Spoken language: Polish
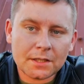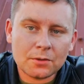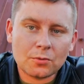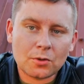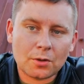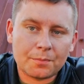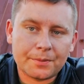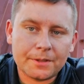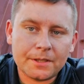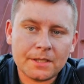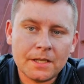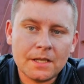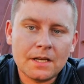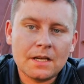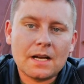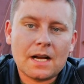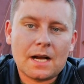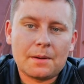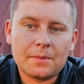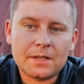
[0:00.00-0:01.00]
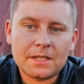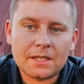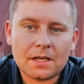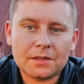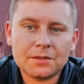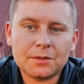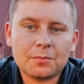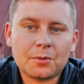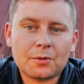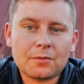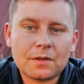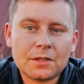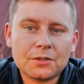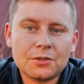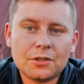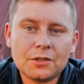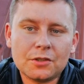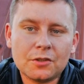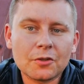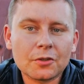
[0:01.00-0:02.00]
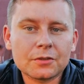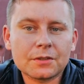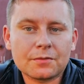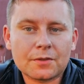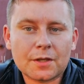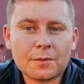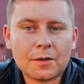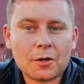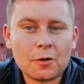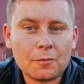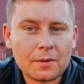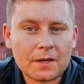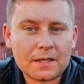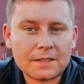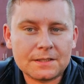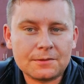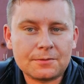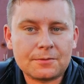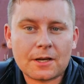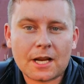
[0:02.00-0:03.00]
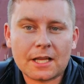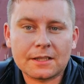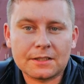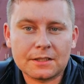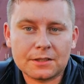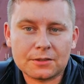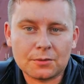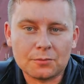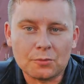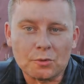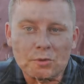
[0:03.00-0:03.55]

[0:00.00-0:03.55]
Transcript: Europy Amerykanie prowadzili loty w ramach operacji Frantic, to